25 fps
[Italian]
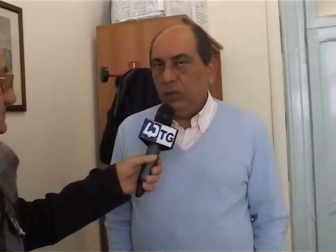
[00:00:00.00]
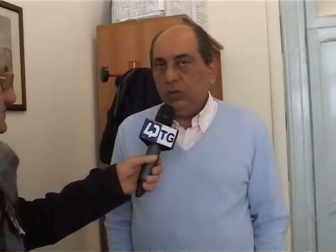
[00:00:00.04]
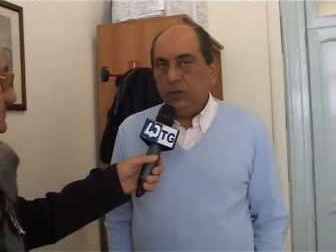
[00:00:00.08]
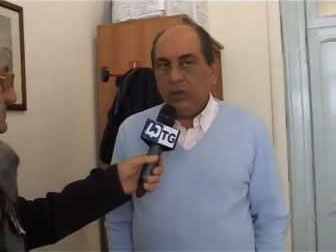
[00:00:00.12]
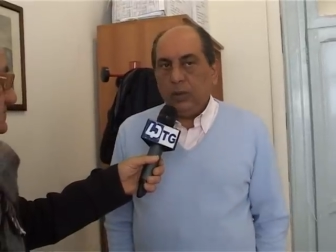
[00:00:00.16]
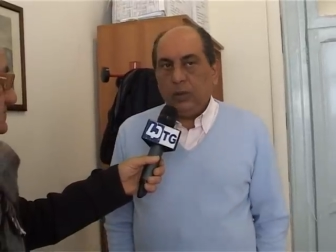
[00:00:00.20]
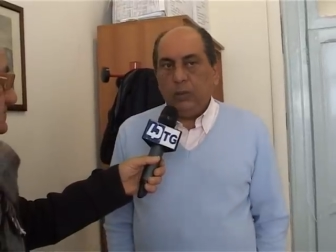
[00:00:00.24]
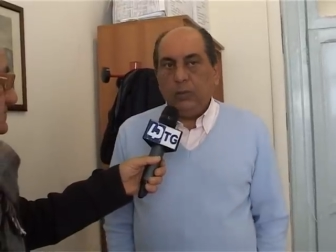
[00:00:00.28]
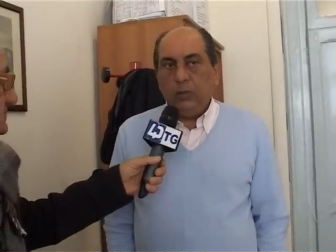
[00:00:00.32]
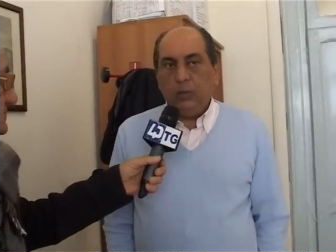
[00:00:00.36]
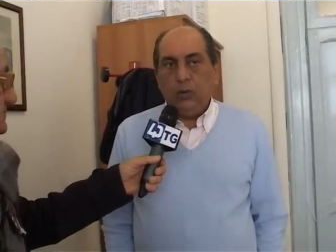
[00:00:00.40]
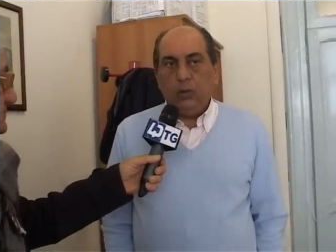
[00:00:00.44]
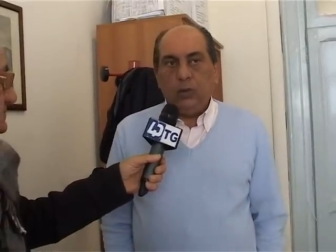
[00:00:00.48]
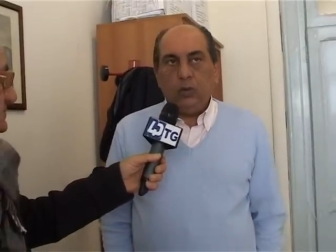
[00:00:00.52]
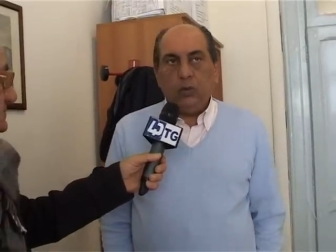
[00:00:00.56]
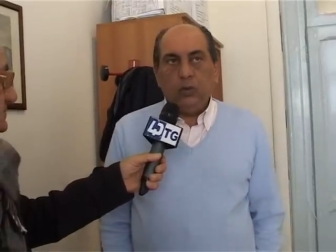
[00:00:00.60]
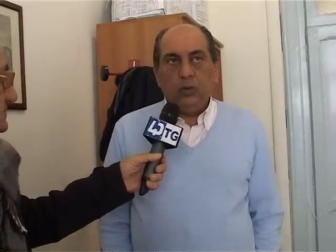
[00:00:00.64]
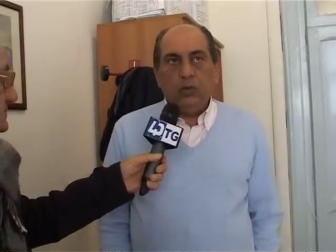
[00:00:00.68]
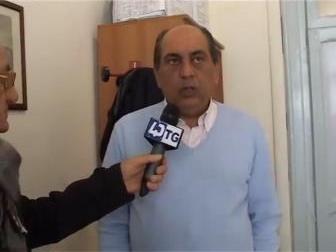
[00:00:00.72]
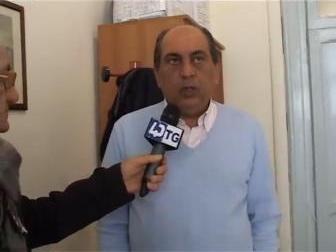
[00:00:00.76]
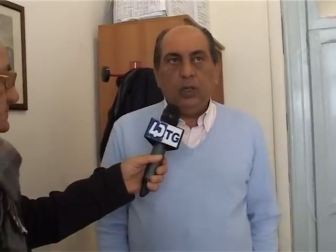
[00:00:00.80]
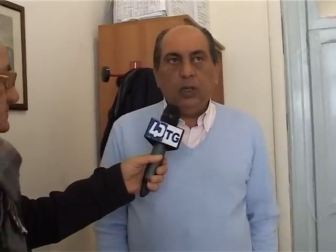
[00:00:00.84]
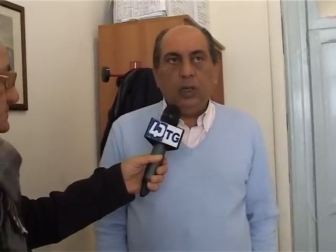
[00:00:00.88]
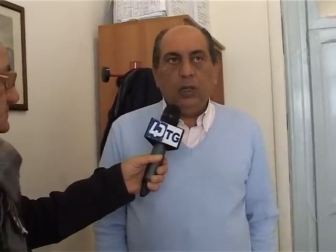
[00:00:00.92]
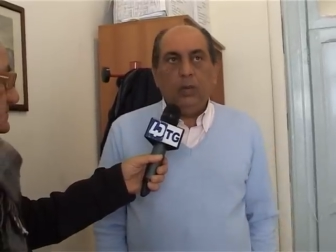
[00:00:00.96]
diciamo
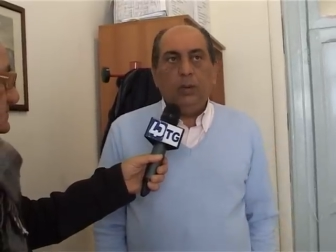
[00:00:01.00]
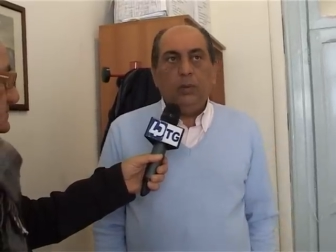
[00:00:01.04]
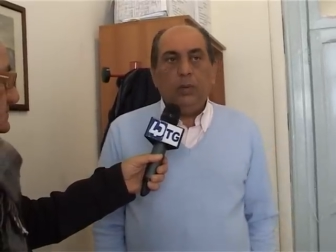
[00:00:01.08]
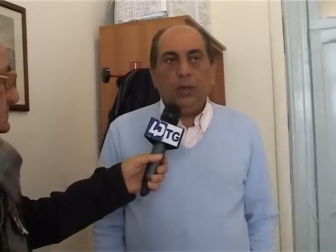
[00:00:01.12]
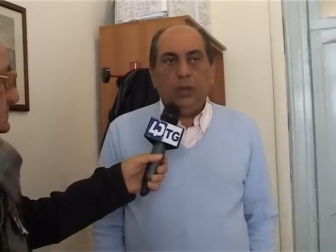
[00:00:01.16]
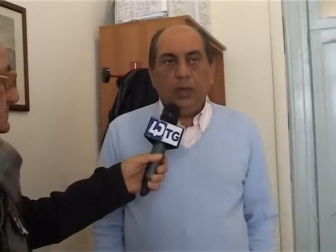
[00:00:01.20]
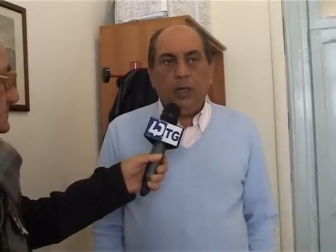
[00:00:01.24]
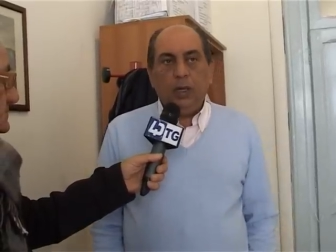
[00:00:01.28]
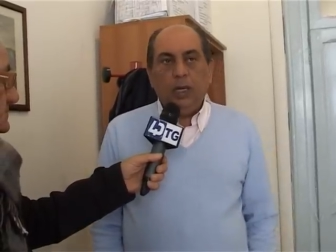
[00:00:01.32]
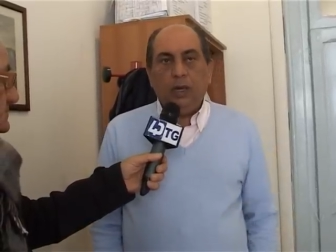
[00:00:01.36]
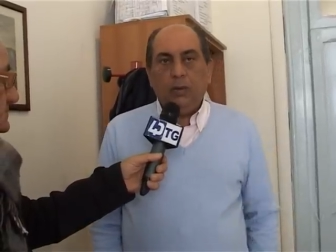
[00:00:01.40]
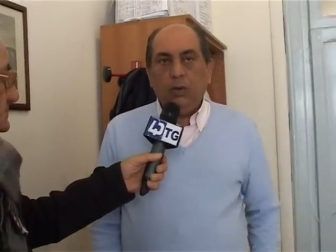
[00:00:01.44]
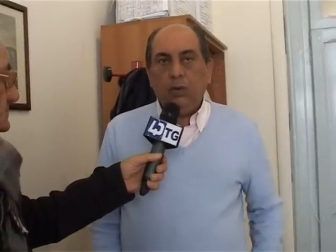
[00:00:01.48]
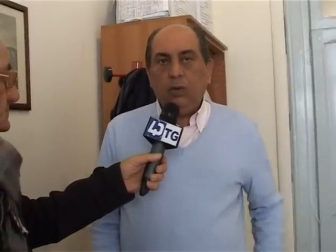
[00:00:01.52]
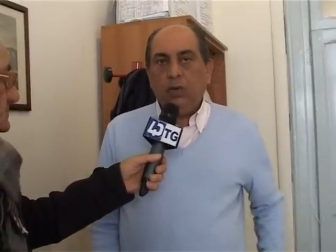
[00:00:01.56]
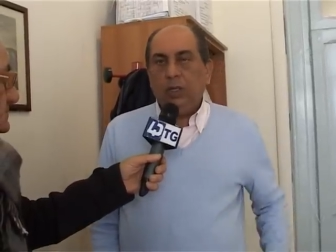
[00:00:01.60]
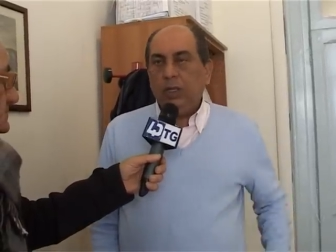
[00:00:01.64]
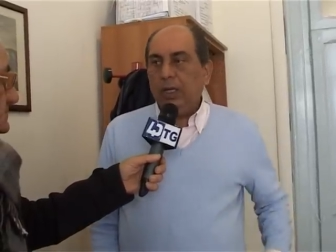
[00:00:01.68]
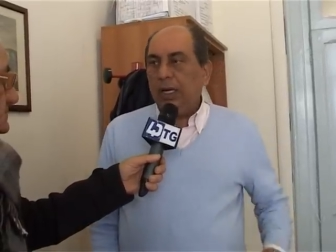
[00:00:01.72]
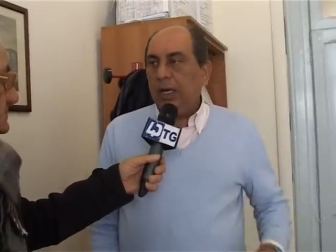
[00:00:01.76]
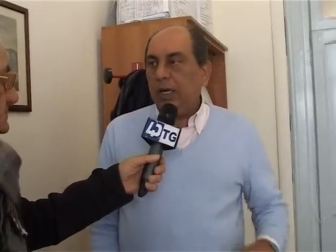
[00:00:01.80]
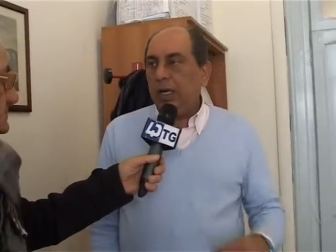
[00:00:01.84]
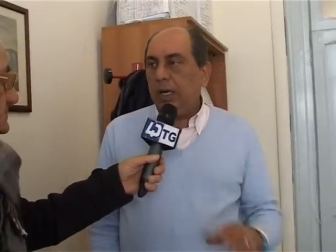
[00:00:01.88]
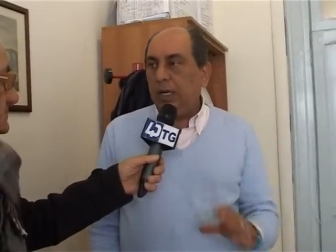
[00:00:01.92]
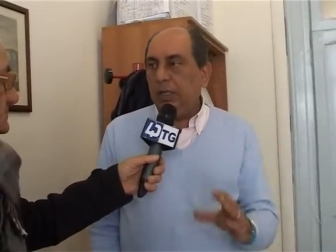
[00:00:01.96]
così, i lavori
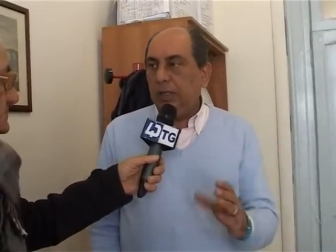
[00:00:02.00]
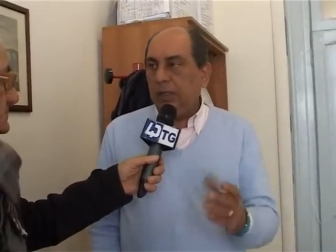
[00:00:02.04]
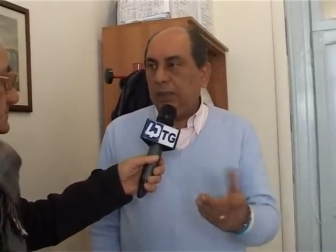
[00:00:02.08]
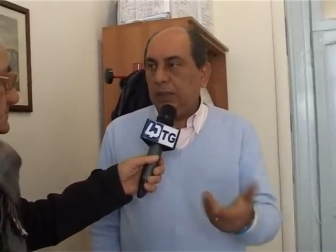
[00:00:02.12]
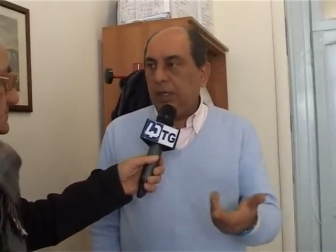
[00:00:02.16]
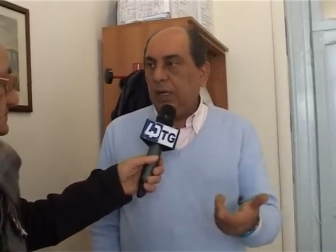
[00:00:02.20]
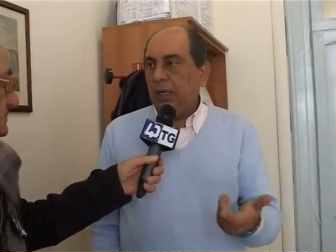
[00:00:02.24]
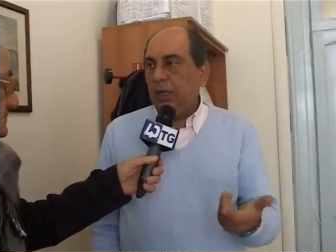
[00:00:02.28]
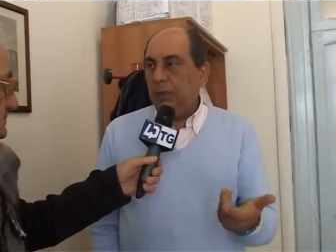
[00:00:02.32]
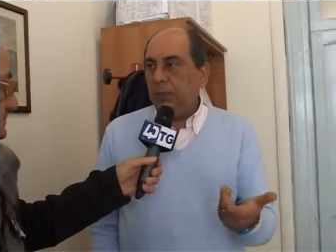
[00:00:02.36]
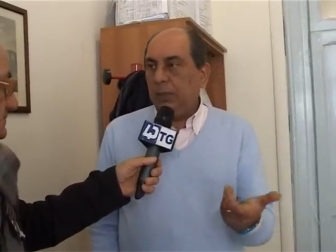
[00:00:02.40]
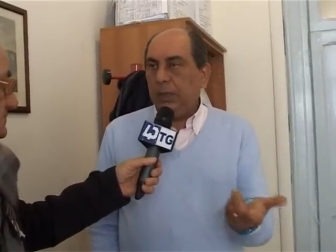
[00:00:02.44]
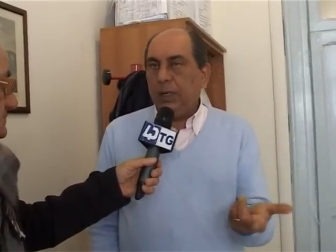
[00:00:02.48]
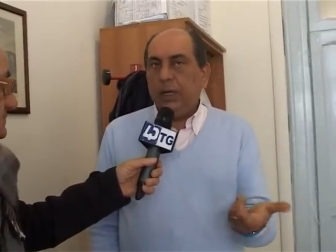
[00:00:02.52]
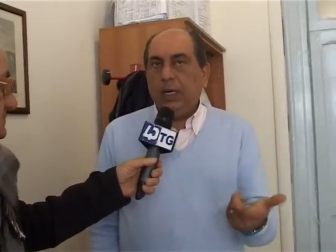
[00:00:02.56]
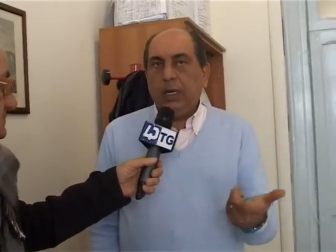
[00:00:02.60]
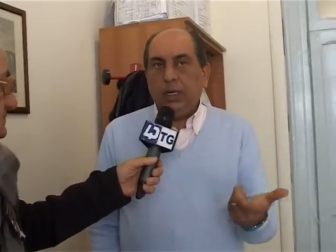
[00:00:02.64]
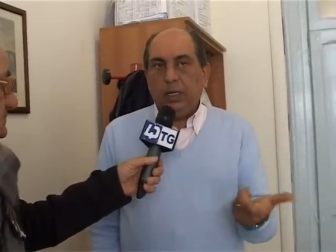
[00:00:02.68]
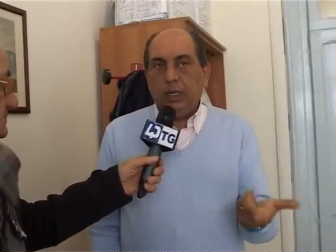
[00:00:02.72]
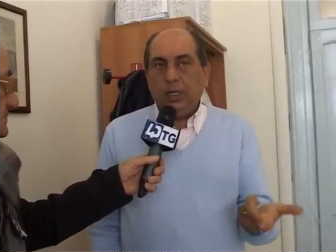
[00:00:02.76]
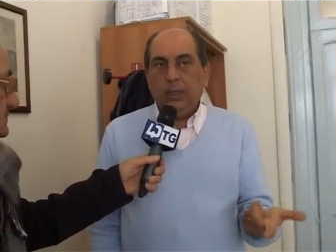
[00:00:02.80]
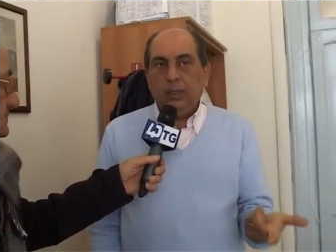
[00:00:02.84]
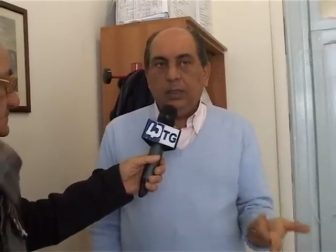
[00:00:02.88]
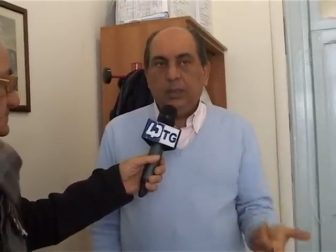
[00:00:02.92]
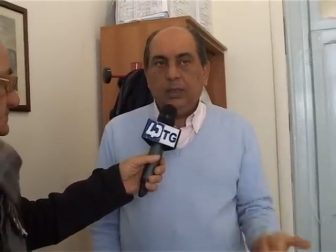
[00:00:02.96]
da realizzare per la
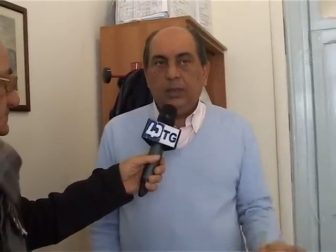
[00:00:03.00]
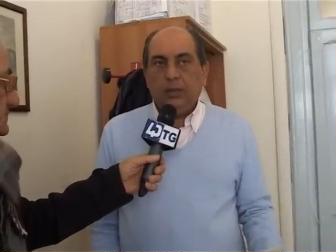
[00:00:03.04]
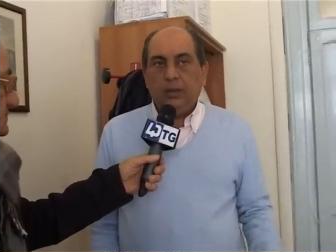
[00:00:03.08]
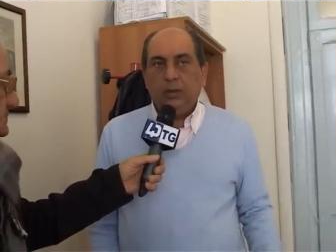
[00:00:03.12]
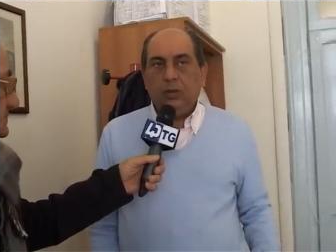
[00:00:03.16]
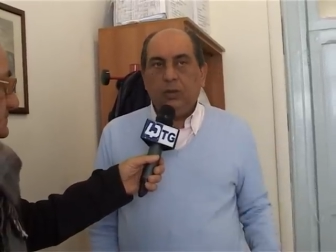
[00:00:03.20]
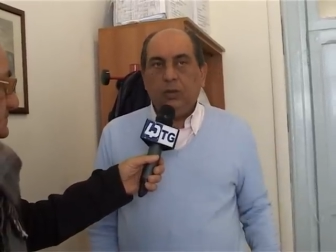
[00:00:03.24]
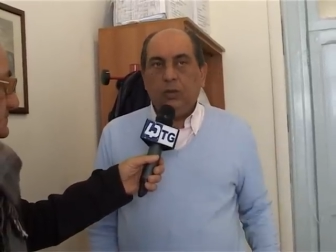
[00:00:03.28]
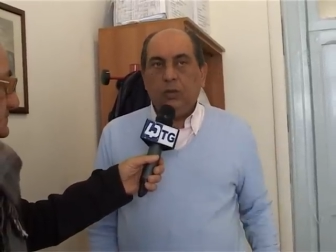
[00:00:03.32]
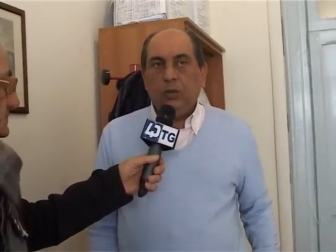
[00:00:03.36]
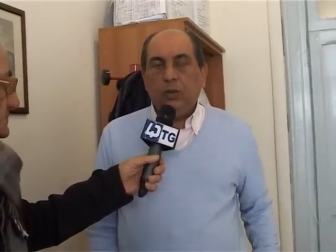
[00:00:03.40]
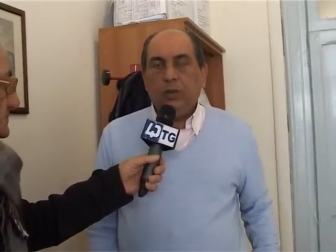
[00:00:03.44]
realizzazione di